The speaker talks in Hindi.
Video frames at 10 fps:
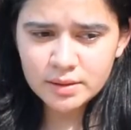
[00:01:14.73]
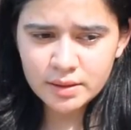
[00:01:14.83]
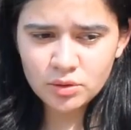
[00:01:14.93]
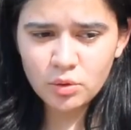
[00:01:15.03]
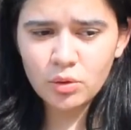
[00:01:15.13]

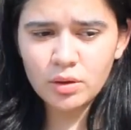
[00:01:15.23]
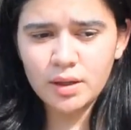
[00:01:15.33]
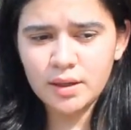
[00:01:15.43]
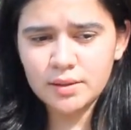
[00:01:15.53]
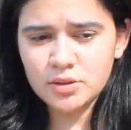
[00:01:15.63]
इनको
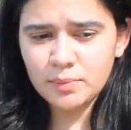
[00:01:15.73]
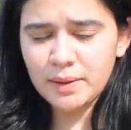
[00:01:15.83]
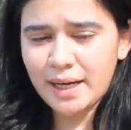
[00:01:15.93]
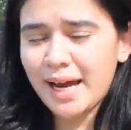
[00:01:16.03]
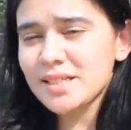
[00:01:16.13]
जब
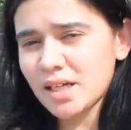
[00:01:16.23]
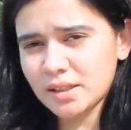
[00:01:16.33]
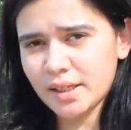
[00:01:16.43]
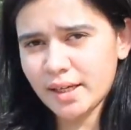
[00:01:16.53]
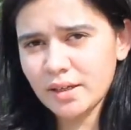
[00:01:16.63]
बनाया
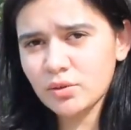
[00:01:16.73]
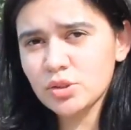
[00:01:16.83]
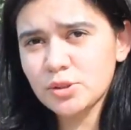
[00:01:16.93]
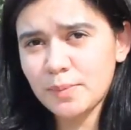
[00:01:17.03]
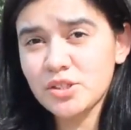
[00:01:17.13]
जाता है
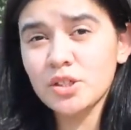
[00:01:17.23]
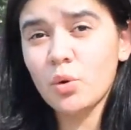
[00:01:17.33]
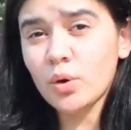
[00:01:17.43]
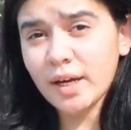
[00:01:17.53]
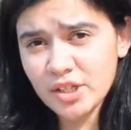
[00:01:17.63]
कुछ स्पेशल
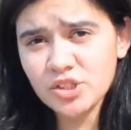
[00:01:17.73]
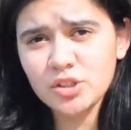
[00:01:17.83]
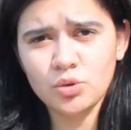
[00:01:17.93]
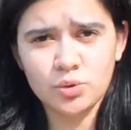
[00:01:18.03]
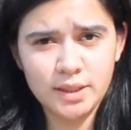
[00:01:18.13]

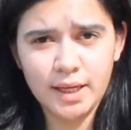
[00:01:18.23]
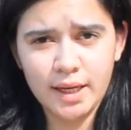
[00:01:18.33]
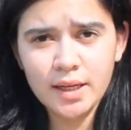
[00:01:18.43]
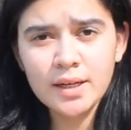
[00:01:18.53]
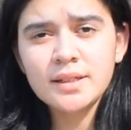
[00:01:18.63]
ओकेजन्स होती
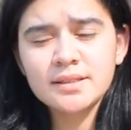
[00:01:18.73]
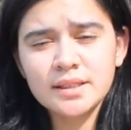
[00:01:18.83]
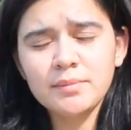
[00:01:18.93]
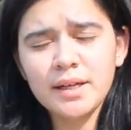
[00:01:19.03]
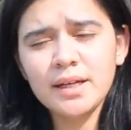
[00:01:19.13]
हैं
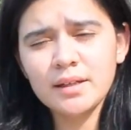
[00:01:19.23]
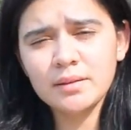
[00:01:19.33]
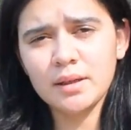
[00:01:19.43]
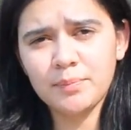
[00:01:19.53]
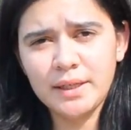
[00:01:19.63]
जिनमें इन
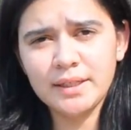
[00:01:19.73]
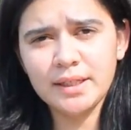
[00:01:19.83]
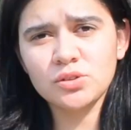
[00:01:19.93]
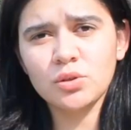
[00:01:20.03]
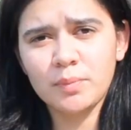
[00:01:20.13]

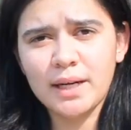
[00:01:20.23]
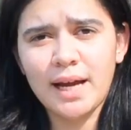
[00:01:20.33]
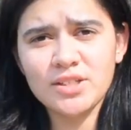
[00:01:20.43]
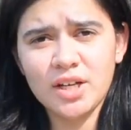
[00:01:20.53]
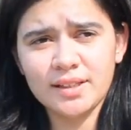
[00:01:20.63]
पेंटिंग्स को
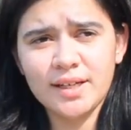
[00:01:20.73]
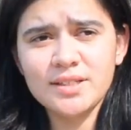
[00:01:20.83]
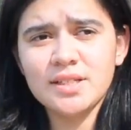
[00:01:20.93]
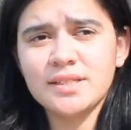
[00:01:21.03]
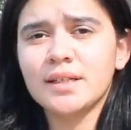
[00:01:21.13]
बनाया जाता है
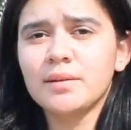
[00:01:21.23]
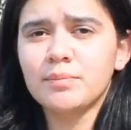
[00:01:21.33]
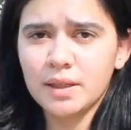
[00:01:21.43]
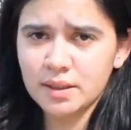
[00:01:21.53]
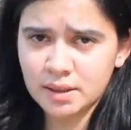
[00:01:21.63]
जैसे कि
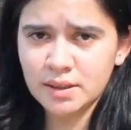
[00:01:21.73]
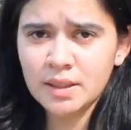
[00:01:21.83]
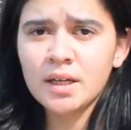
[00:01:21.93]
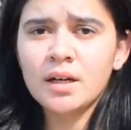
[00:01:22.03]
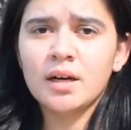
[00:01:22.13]
बर्थ
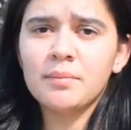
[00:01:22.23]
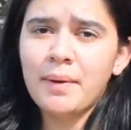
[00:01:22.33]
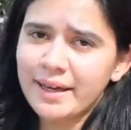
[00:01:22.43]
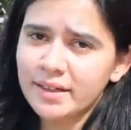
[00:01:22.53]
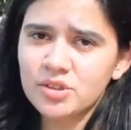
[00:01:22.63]

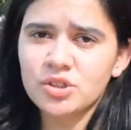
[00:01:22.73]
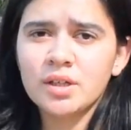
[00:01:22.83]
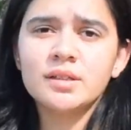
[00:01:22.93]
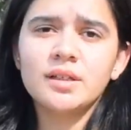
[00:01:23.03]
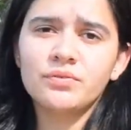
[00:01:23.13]
मैरिज
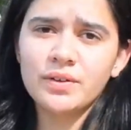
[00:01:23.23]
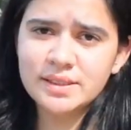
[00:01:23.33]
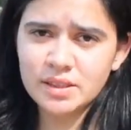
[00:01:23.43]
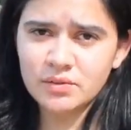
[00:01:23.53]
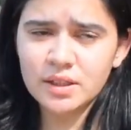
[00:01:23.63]
या
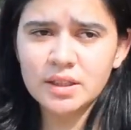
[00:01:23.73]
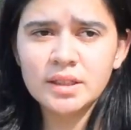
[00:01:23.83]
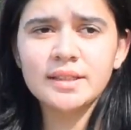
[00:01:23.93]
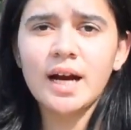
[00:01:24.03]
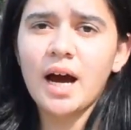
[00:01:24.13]
फेस्टिवल
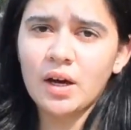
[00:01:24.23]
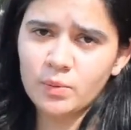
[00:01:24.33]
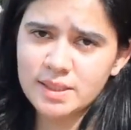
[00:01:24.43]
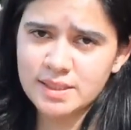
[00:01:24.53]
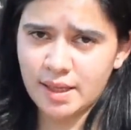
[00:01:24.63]
या
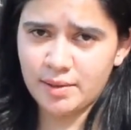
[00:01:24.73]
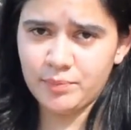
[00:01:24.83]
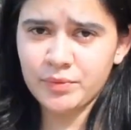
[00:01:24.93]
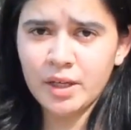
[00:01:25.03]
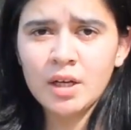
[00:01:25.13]
हार्वेस्ट टाइम
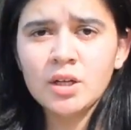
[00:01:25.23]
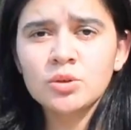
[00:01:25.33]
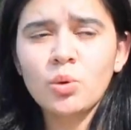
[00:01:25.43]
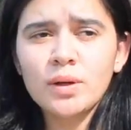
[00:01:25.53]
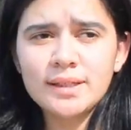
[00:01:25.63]

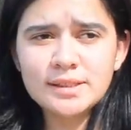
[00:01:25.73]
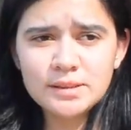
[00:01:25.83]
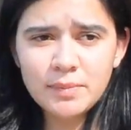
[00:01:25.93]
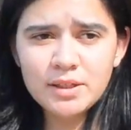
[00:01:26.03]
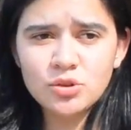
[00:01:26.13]
तो
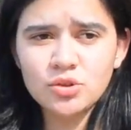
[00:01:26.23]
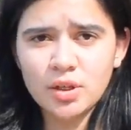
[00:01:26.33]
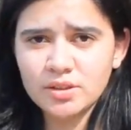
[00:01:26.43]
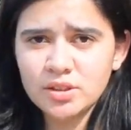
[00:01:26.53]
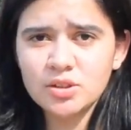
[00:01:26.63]
इसमें जो
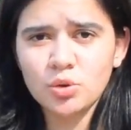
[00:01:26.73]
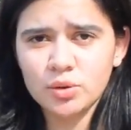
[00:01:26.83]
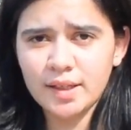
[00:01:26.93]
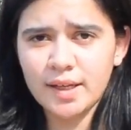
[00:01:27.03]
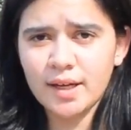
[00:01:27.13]
स्ट्रक्चर्स
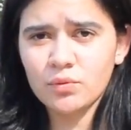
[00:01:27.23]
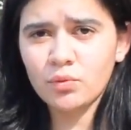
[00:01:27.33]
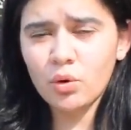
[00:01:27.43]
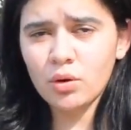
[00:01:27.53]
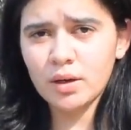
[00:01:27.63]
होते हैं वो